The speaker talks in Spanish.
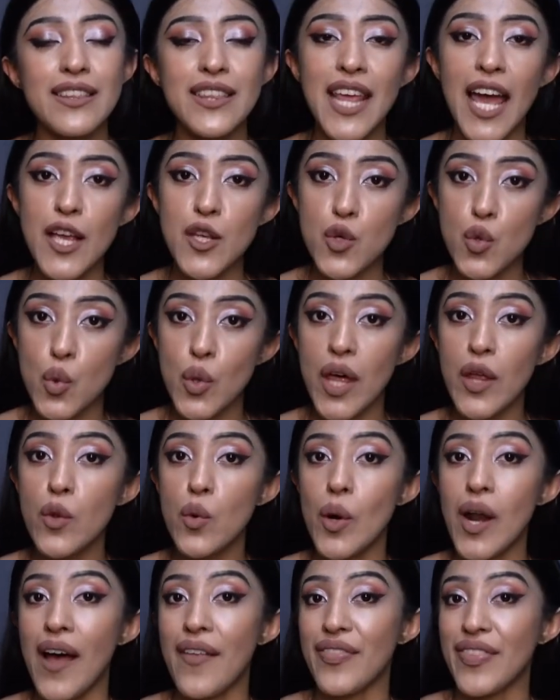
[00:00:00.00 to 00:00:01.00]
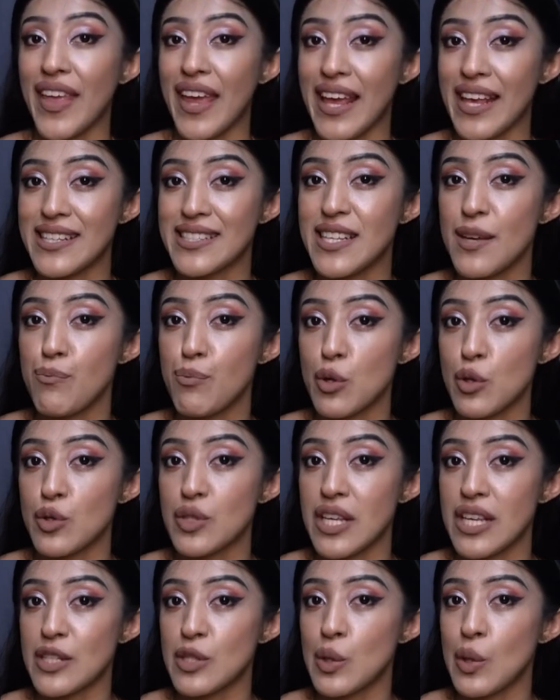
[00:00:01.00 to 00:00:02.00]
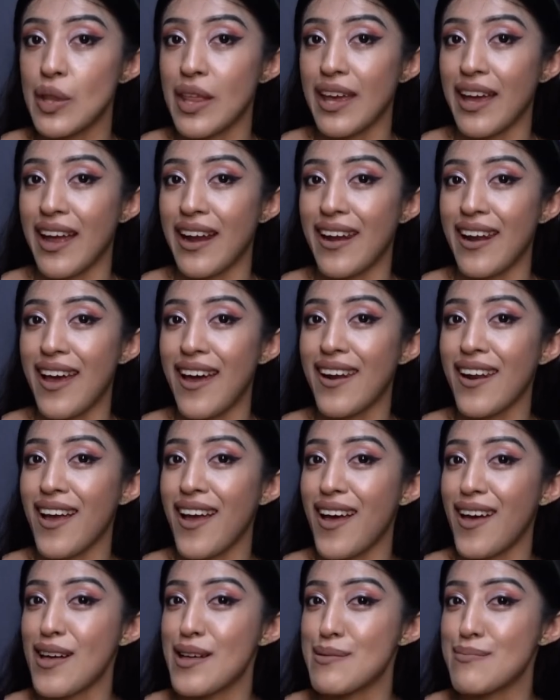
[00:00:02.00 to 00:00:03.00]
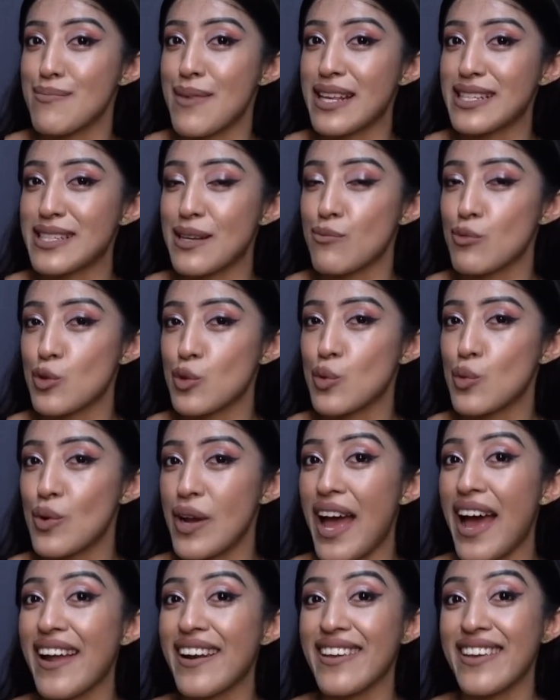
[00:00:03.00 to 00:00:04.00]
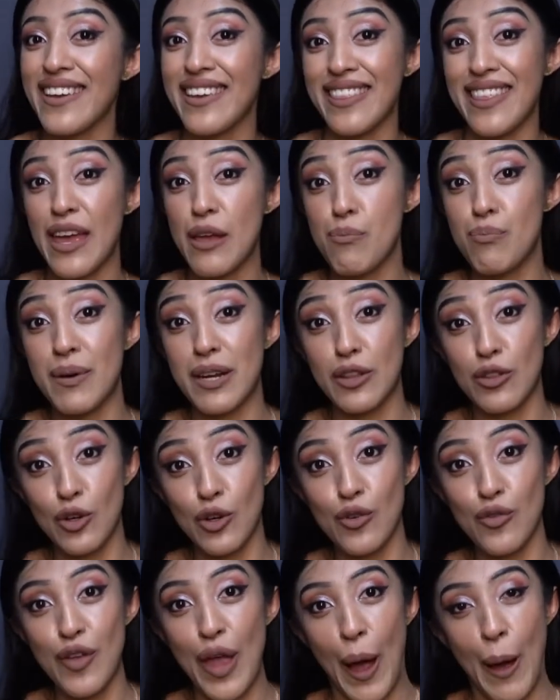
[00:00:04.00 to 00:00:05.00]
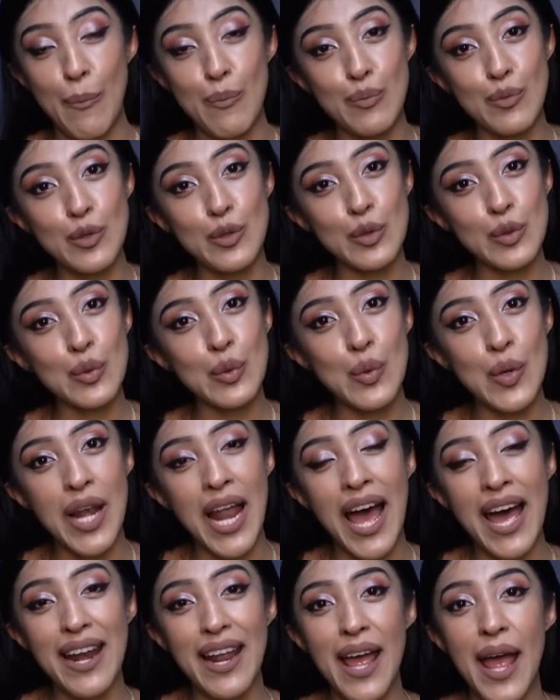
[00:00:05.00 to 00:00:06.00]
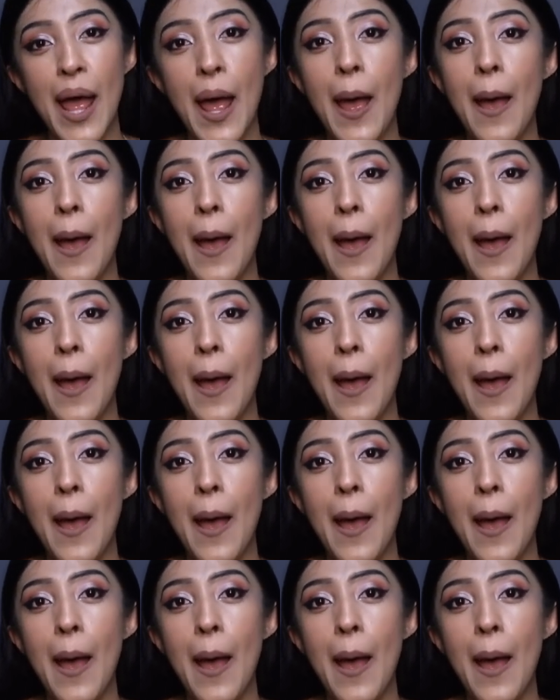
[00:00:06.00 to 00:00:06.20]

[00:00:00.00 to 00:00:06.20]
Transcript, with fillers: te ayuda durante ese proceso de ganar masa muscular y de hipertrofia muscular,